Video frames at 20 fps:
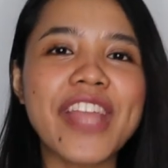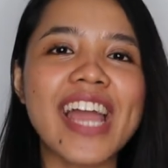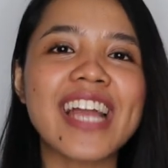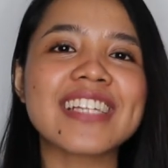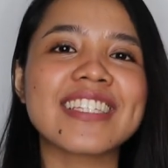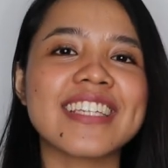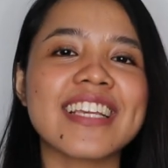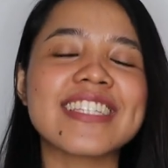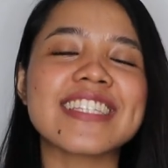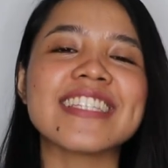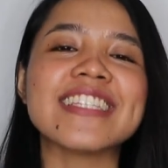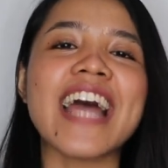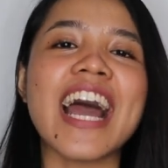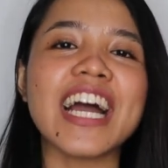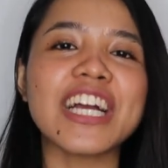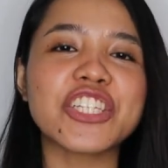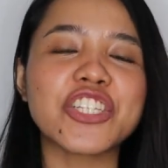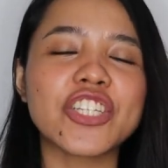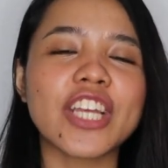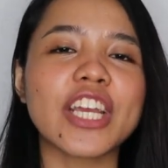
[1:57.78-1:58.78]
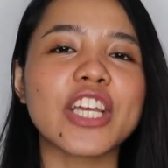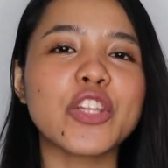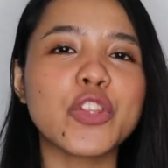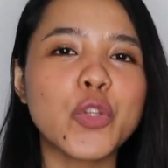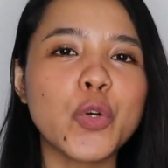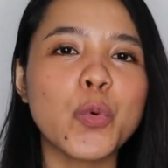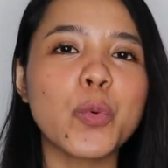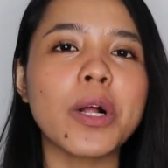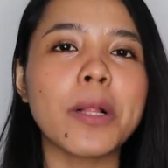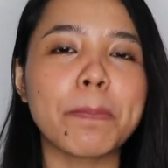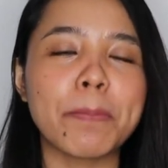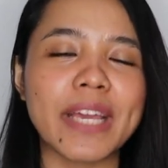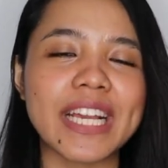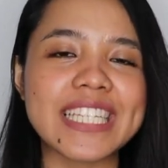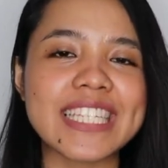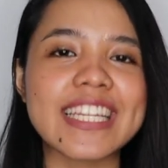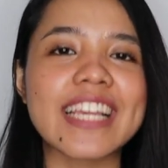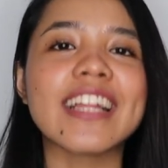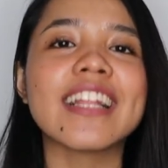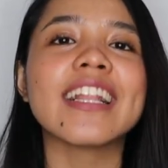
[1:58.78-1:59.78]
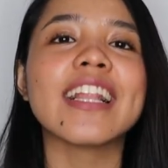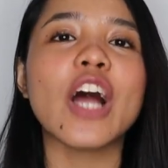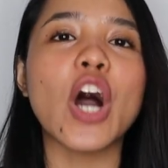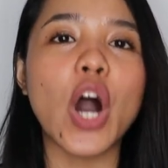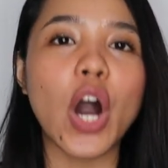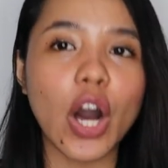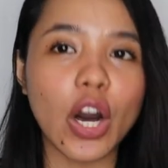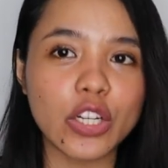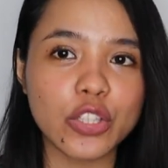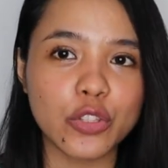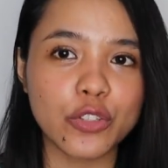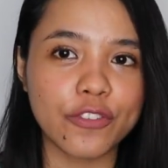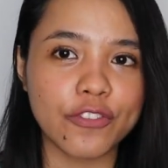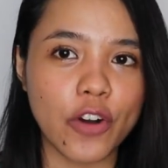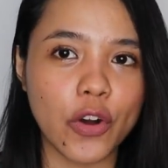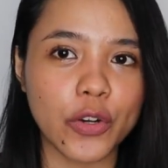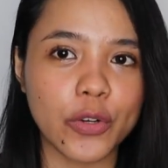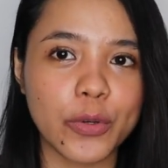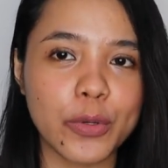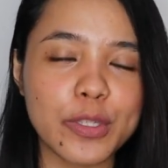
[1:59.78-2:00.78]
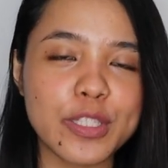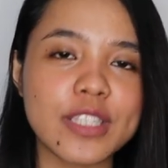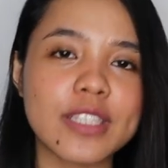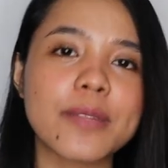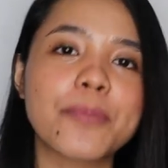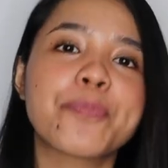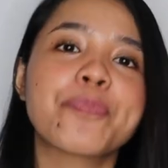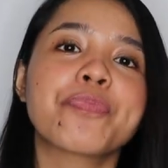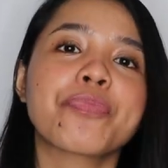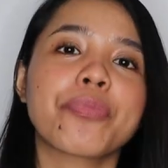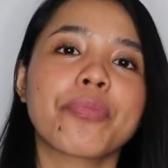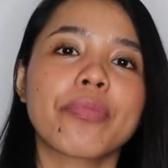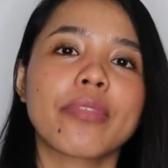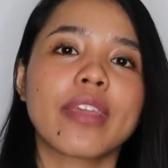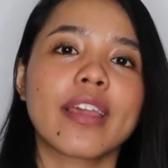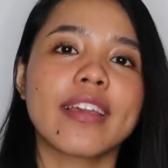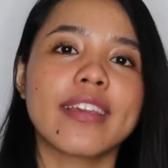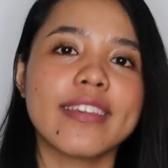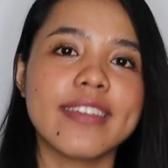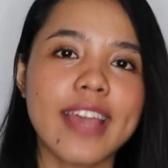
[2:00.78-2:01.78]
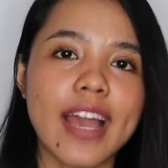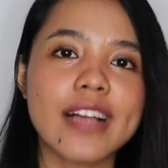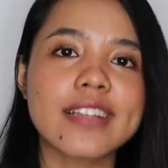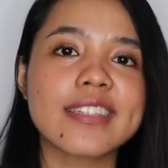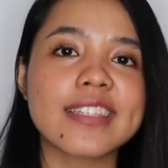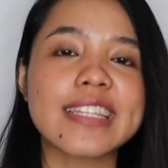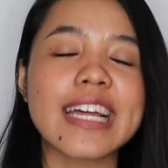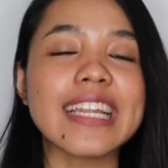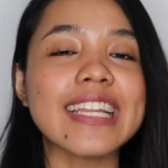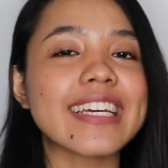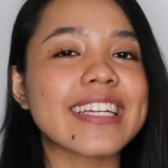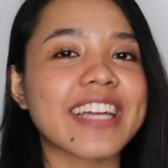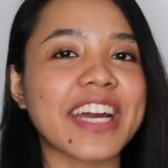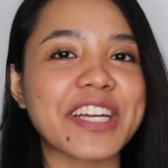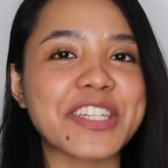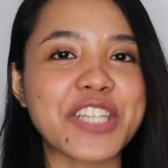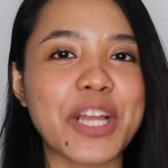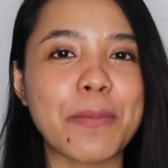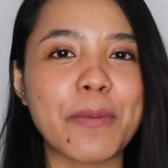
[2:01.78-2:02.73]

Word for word: next is naa siya dual pixel autofocus. Yes, dali na kayo